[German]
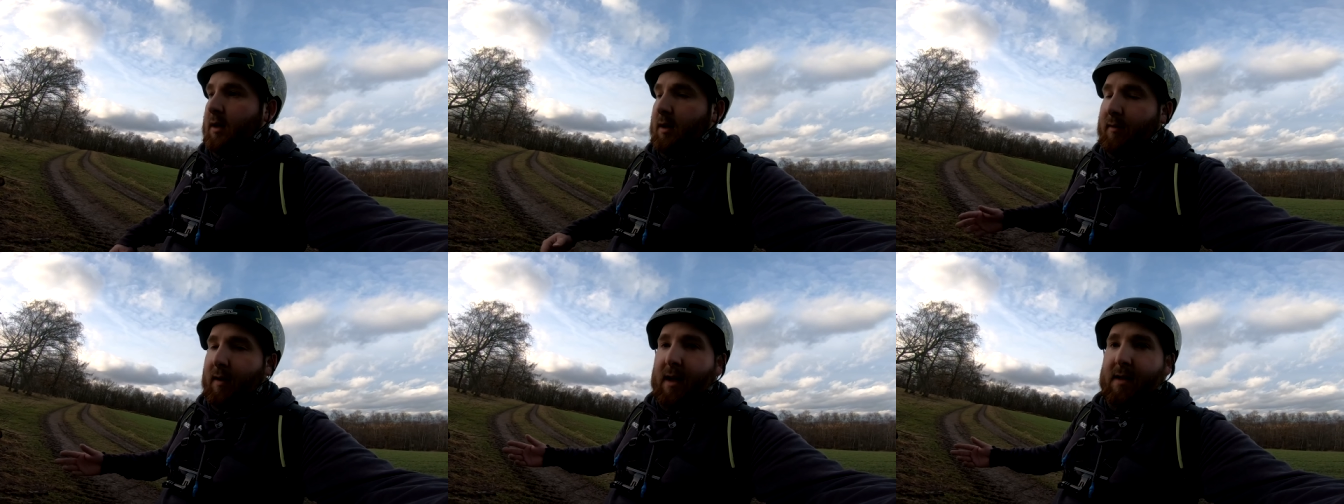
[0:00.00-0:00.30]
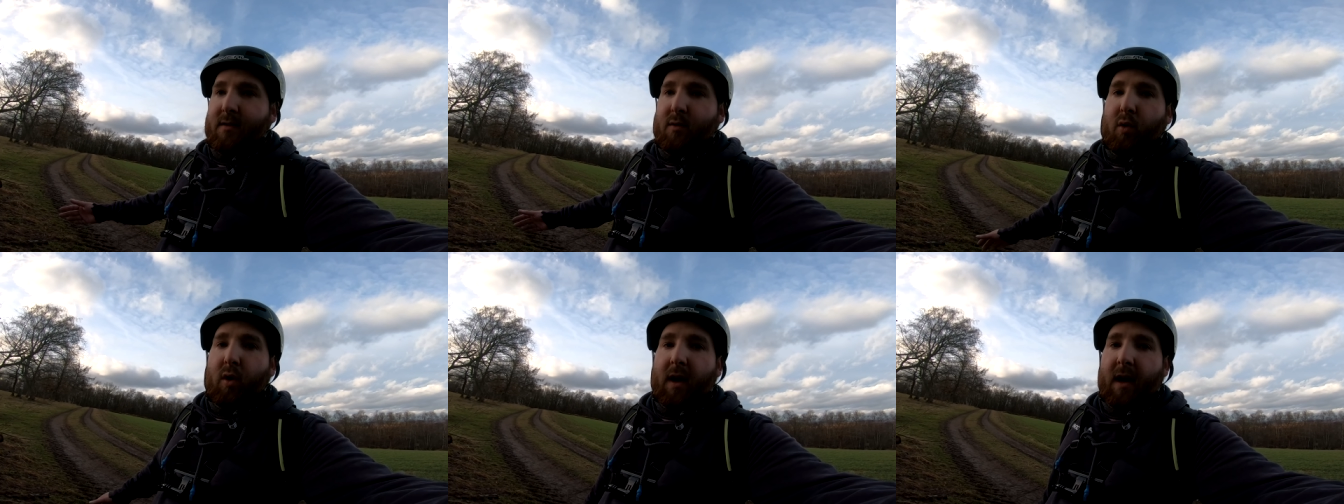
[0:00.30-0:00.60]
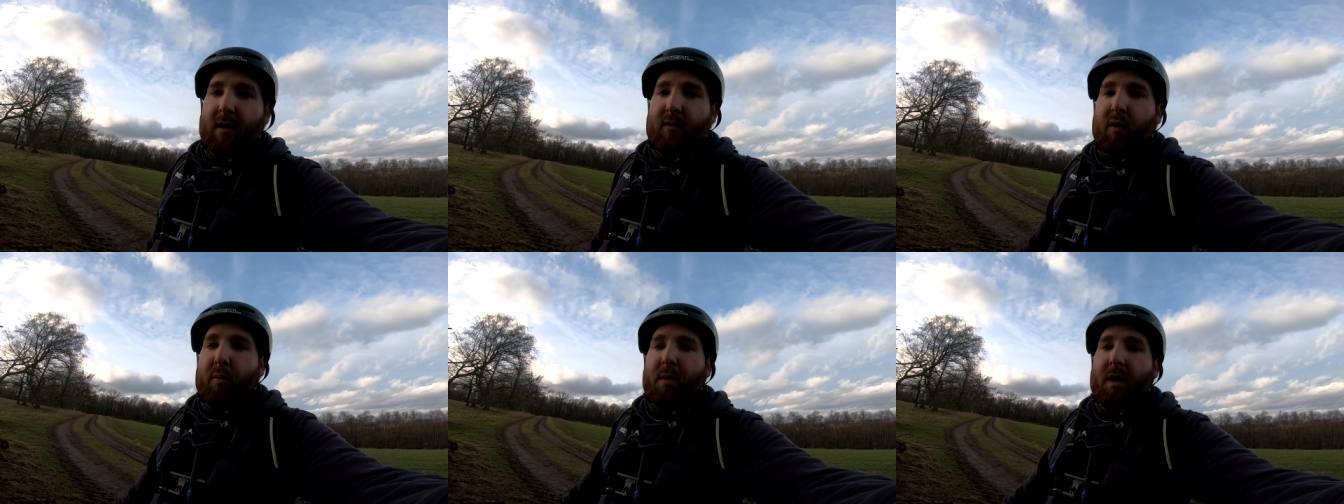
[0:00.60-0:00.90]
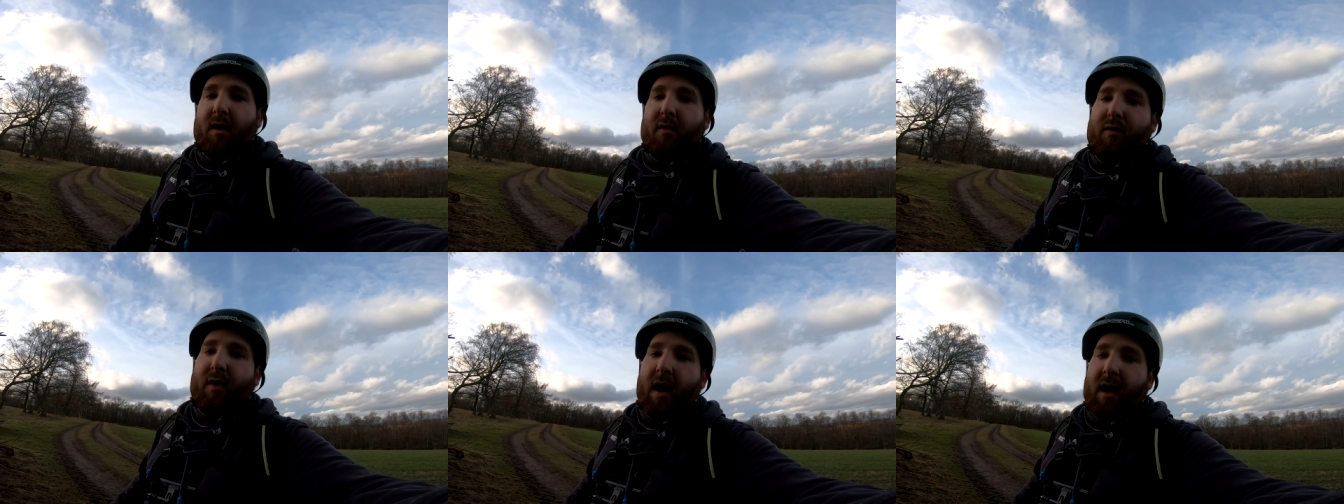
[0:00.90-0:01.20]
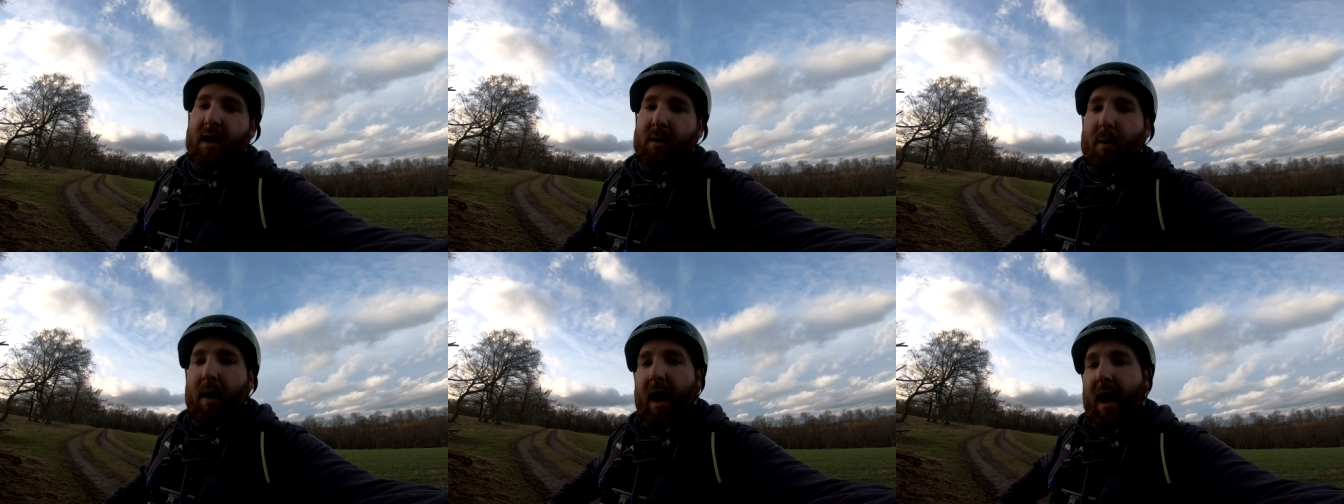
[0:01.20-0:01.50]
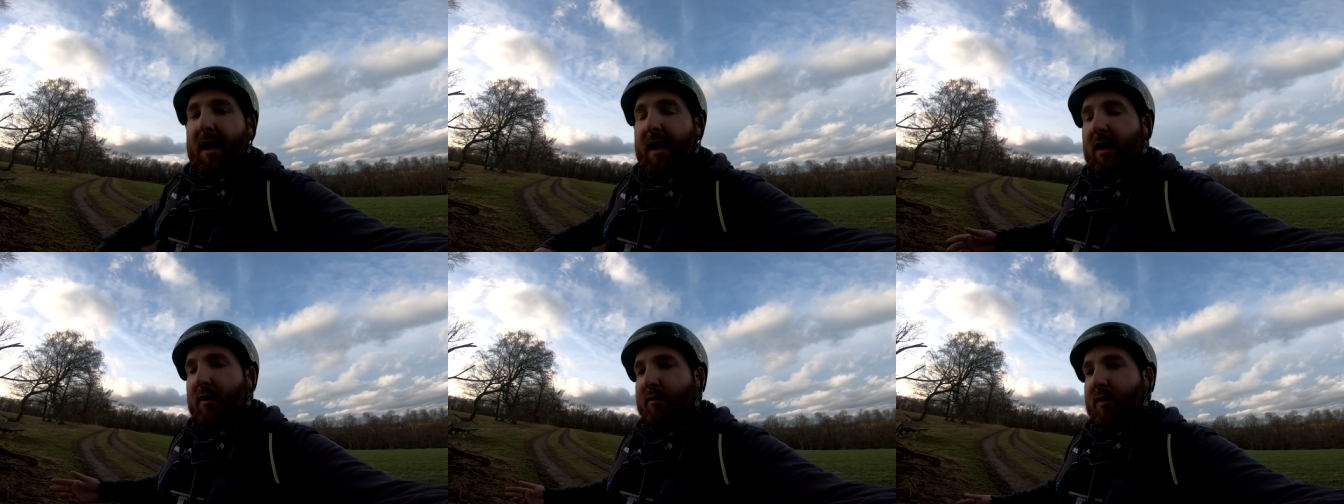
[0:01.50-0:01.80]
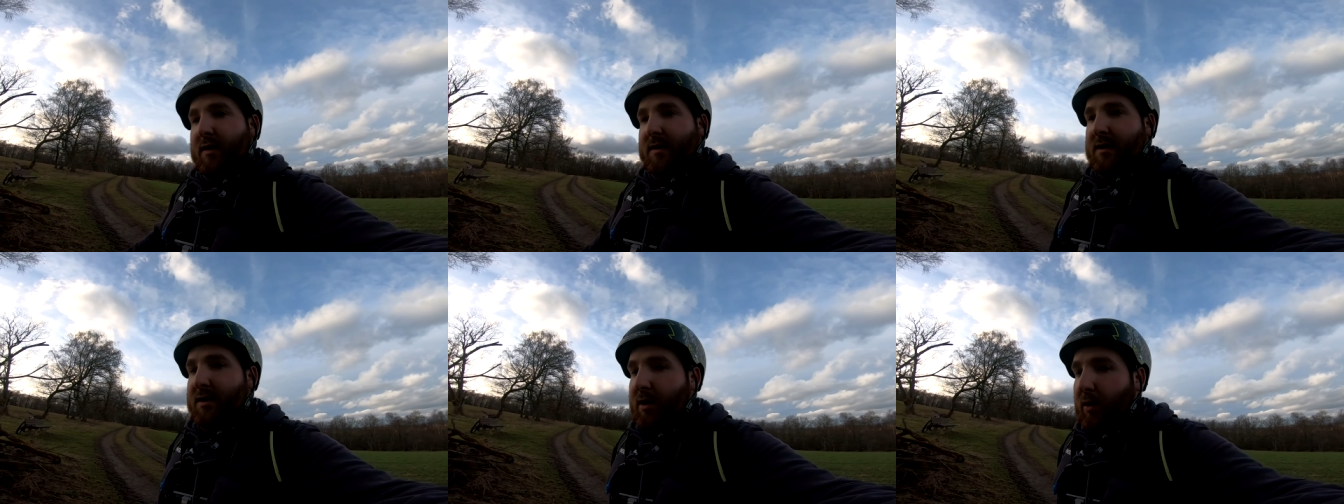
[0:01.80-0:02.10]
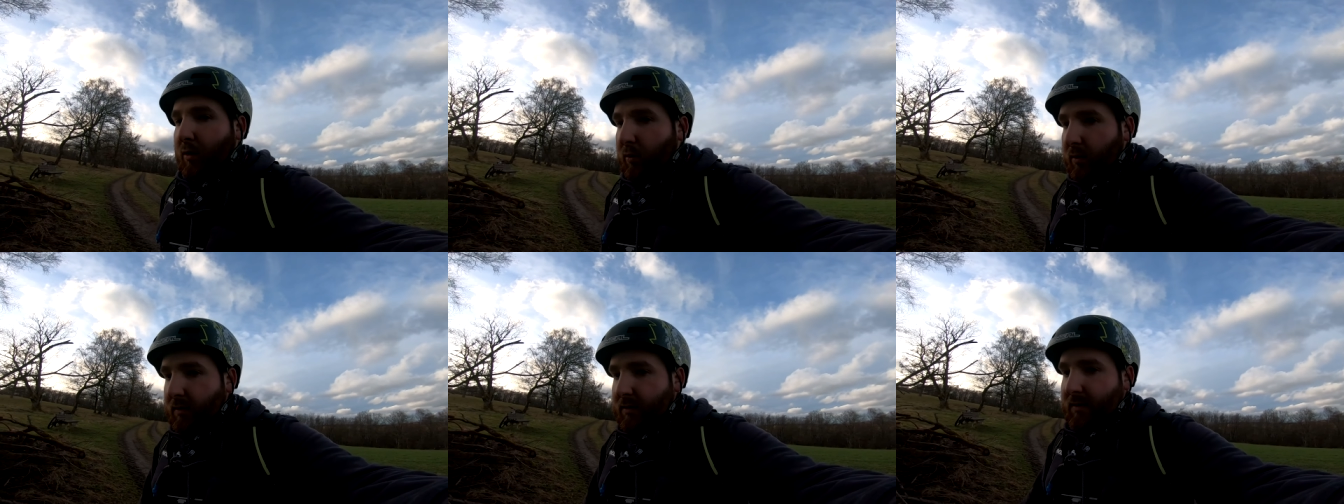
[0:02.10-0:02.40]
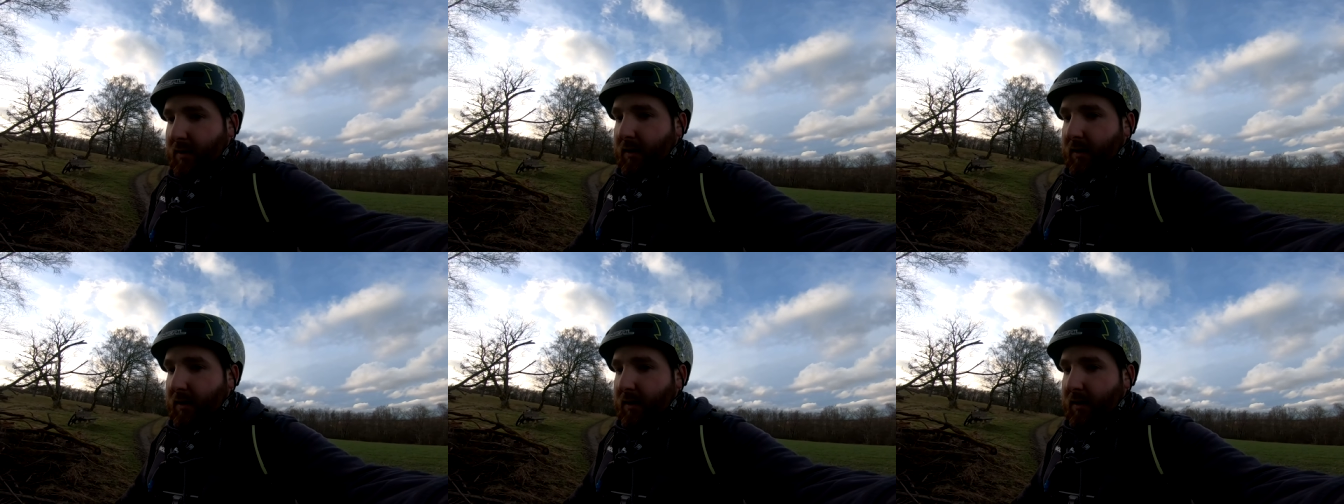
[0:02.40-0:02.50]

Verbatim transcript: diverse Kollegen von mir gefragt, die bei anderen Versicherungen